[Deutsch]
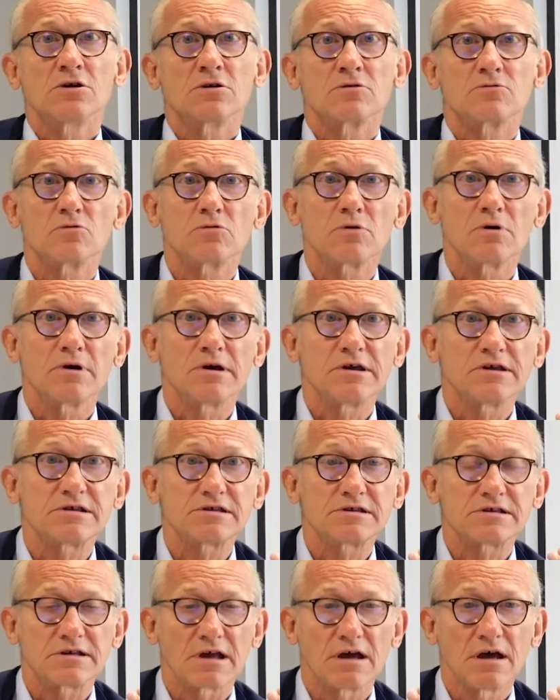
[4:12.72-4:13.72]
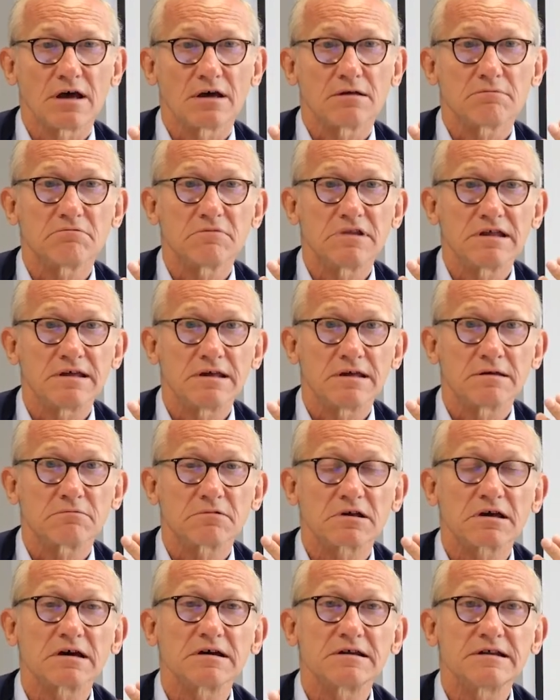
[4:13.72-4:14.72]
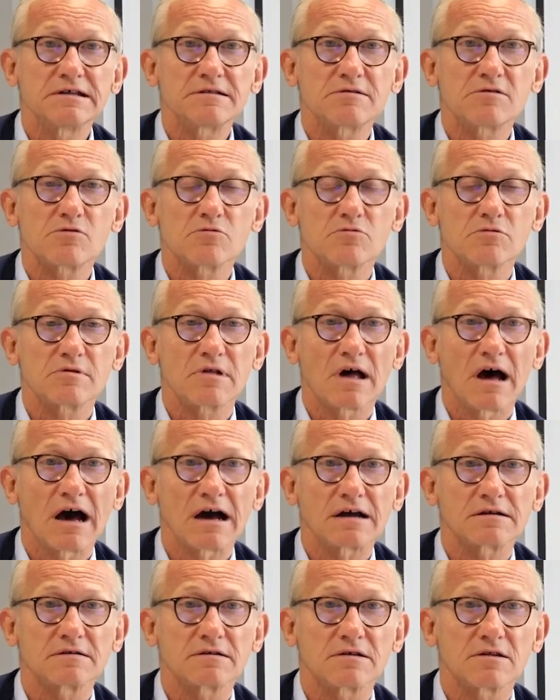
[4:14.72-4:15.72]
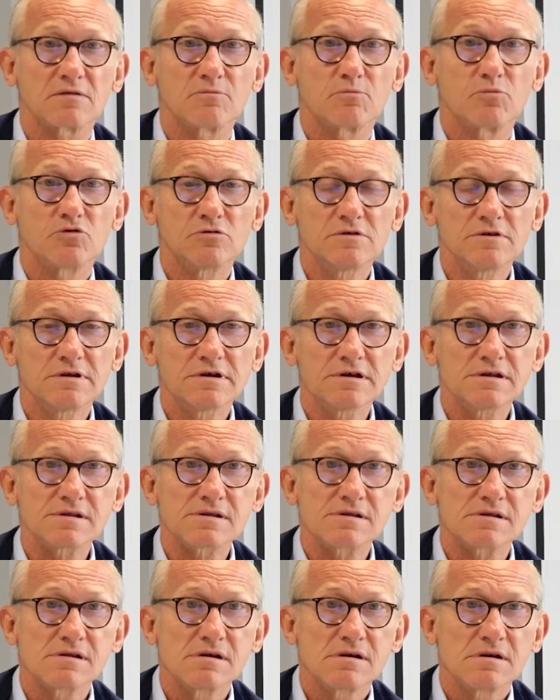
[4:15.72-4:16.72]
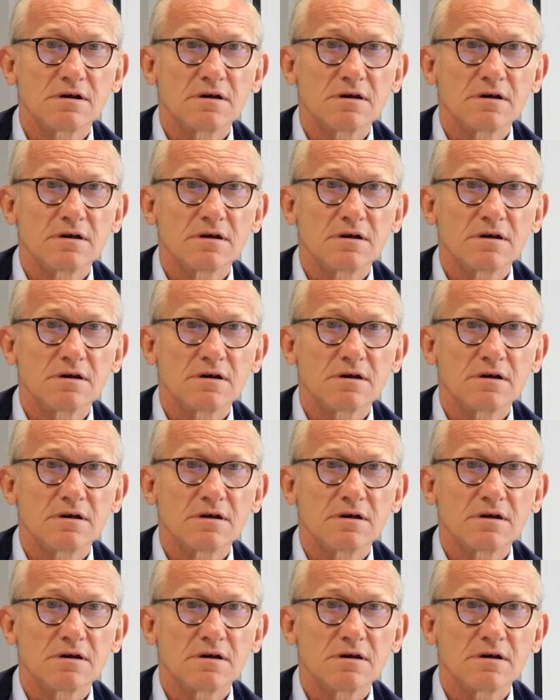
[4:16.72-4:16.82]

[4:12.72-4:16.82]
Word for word: durch äh, die Kreditzusagen des Bundes,